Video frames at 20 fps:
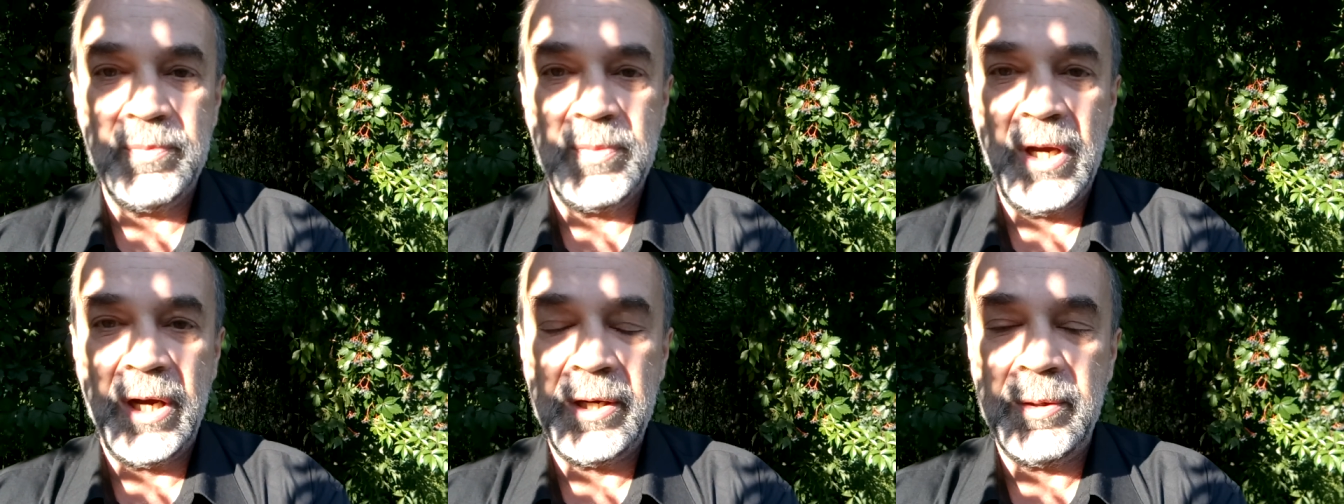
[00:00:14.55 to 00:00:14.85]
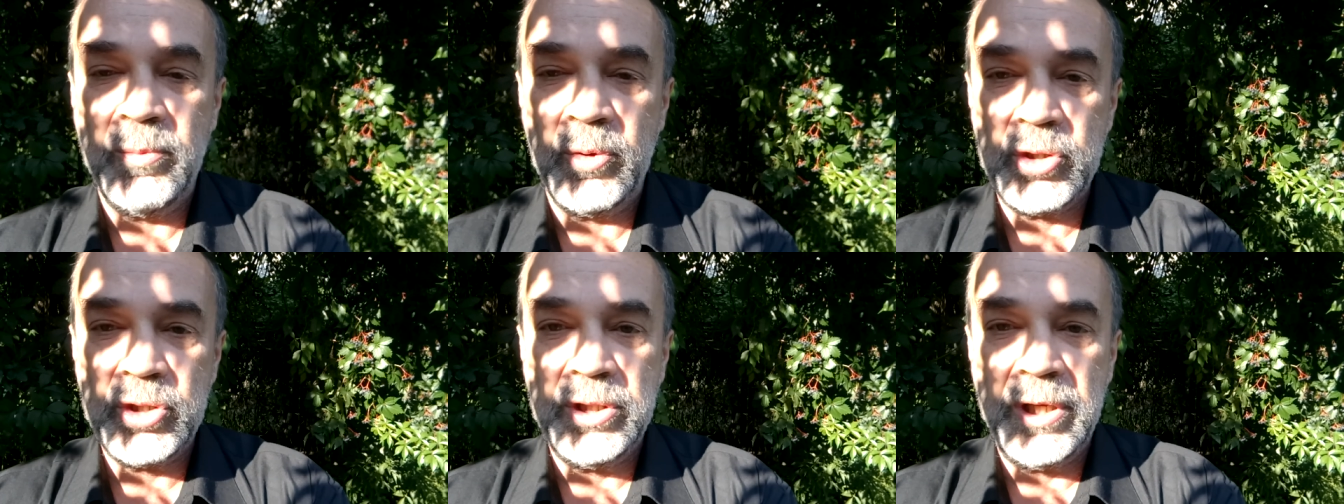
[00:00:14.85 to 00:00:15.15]
jak
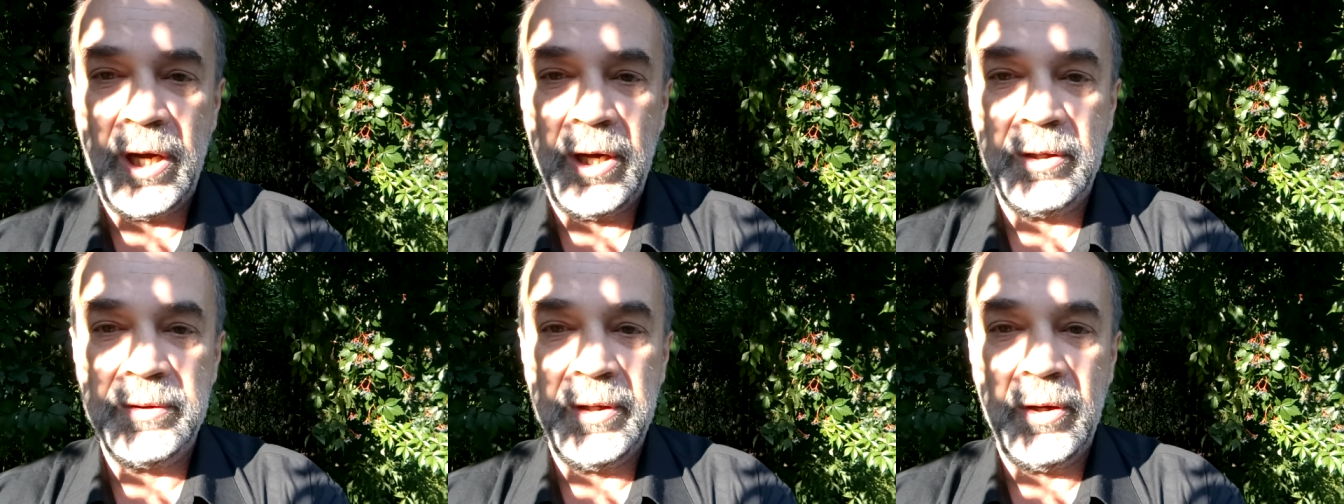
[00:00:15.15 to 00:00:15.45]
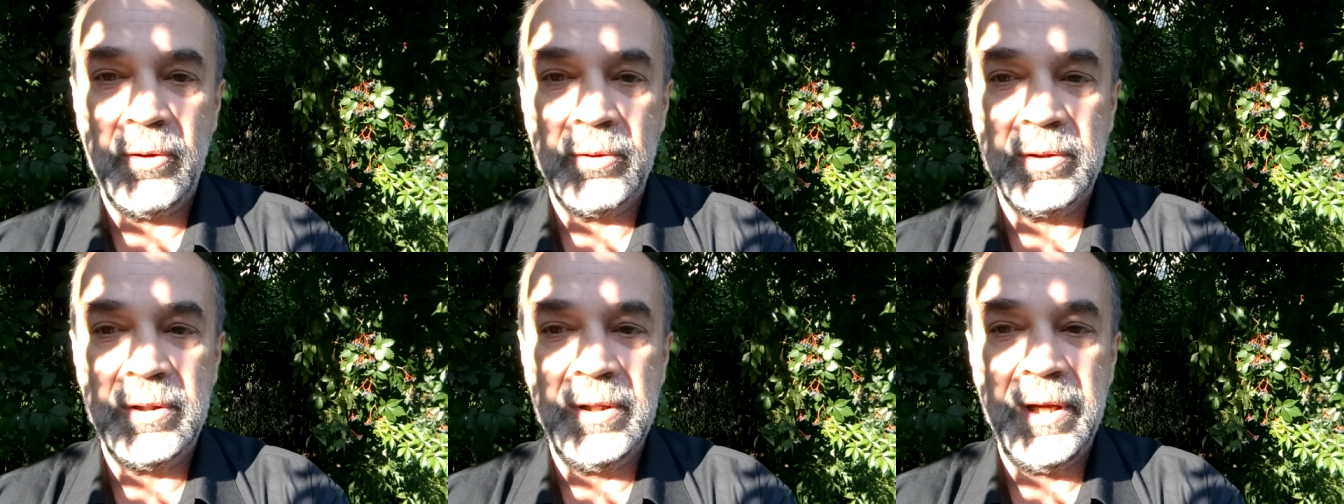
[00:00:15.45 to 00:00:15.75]
można na
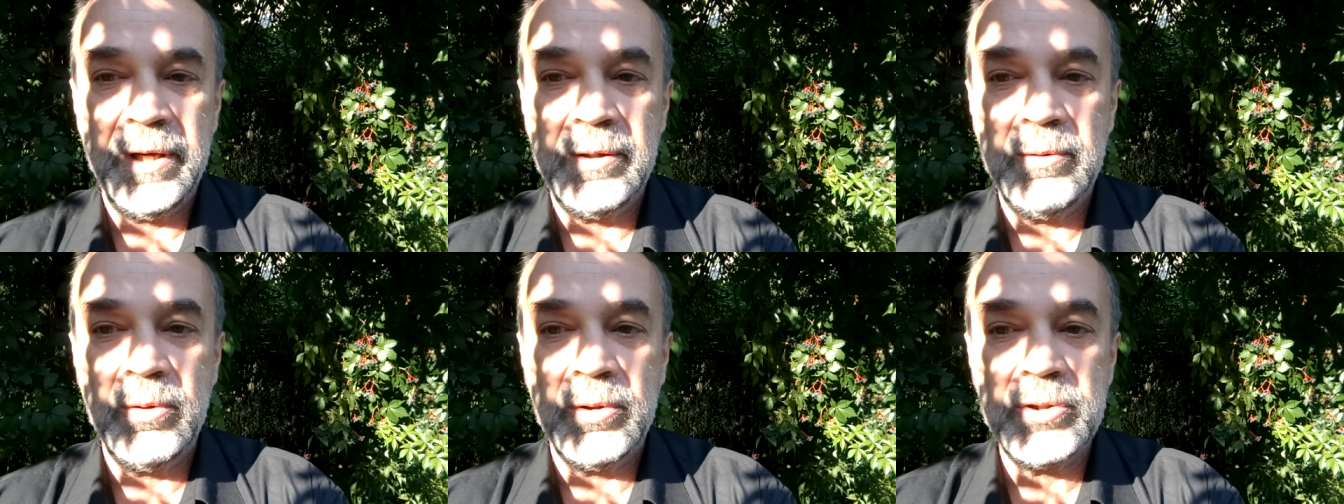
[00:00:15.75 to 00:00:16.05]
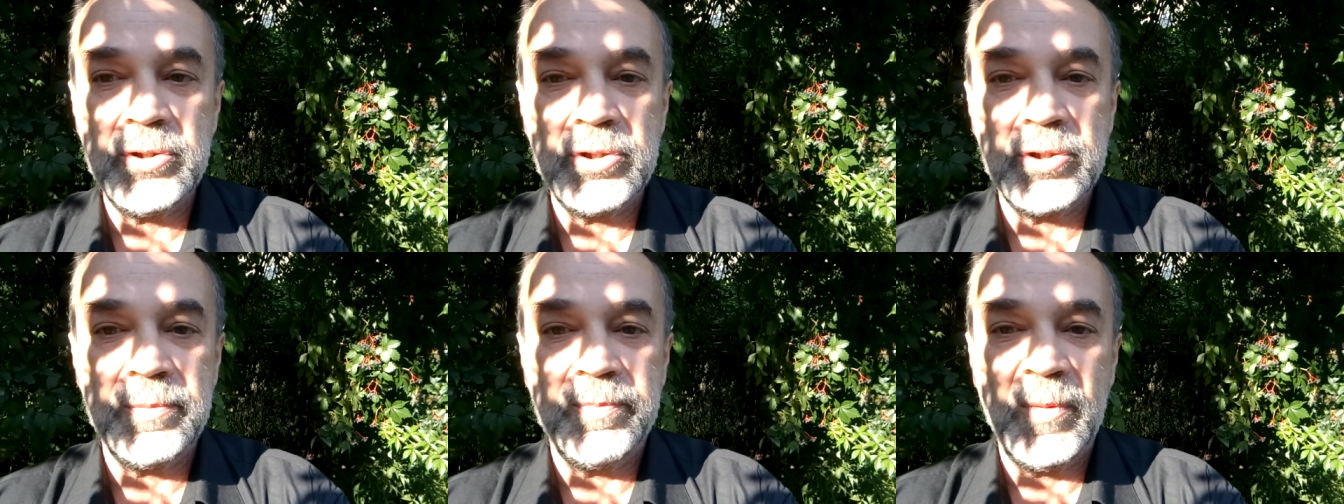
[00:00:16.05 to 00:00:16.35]

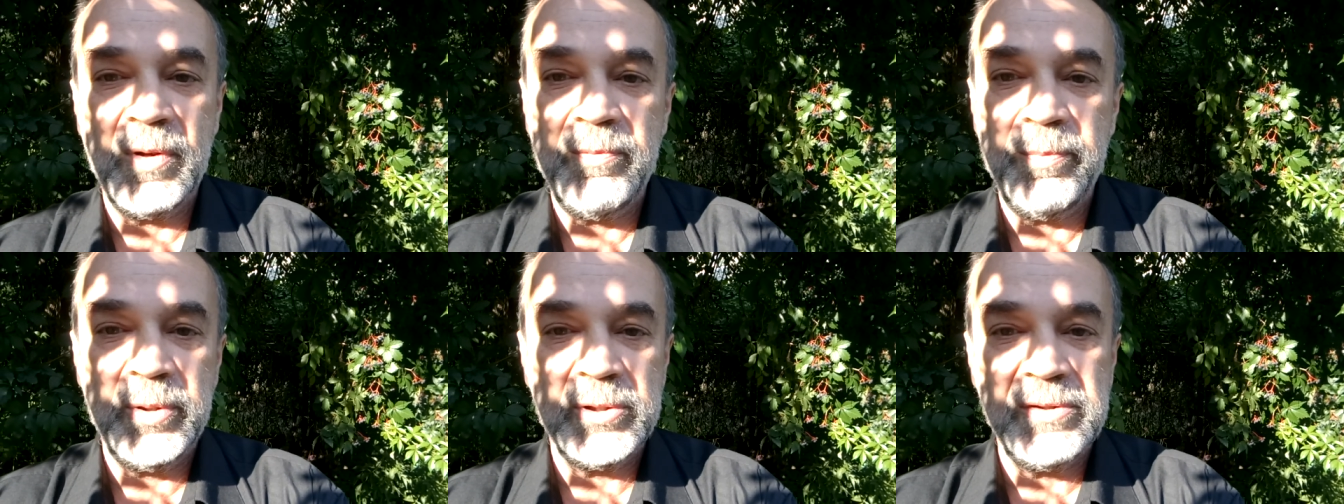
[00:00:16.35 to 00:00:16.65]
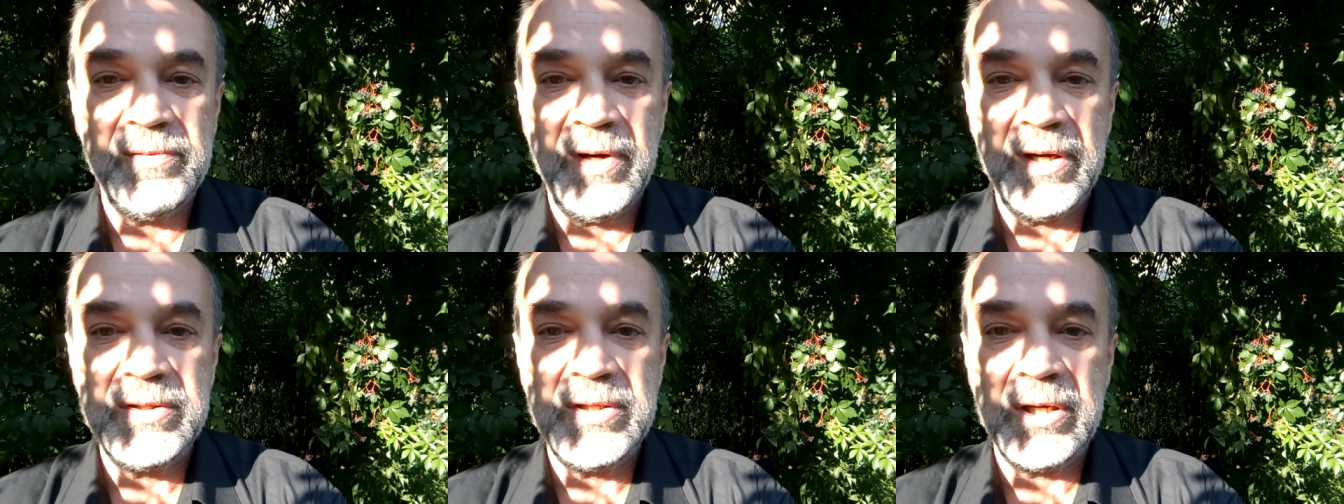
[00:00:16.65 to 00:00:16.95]
odległość
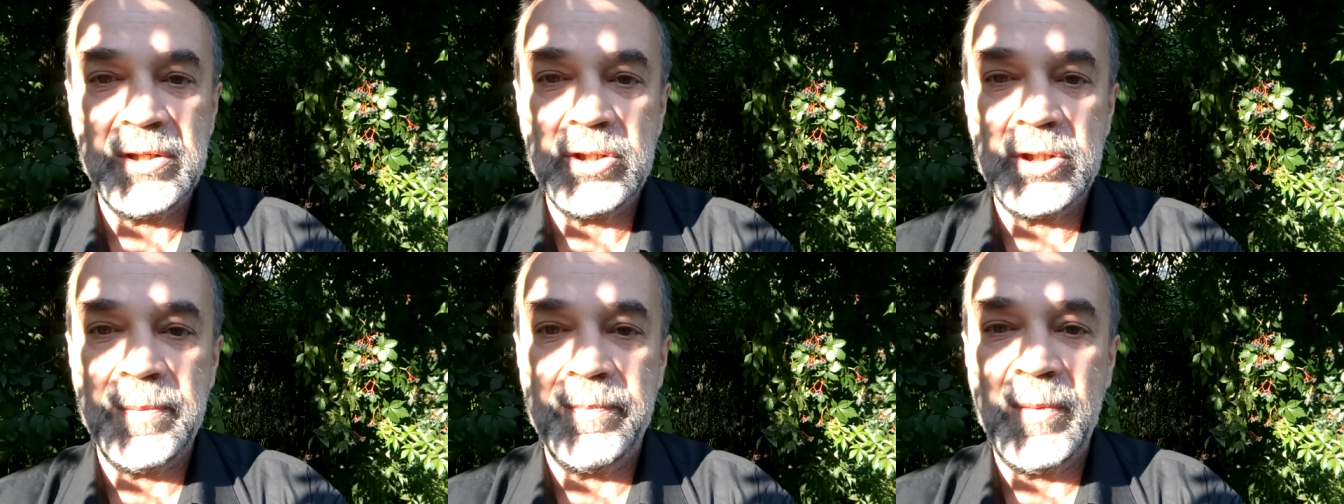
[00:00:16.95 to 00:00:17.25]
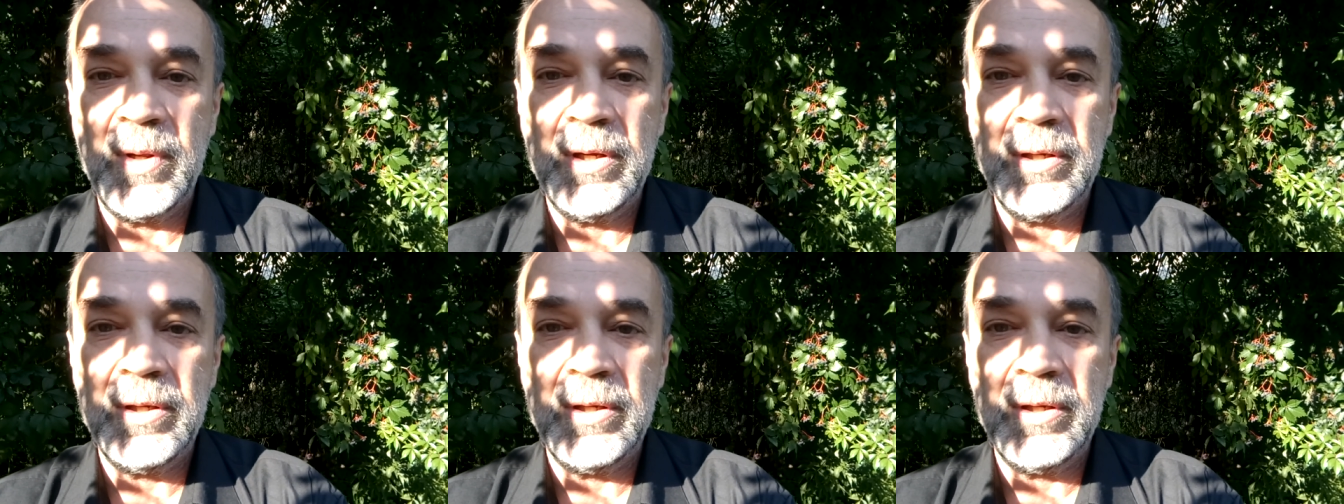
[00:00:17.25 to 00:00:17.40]
wprowadzać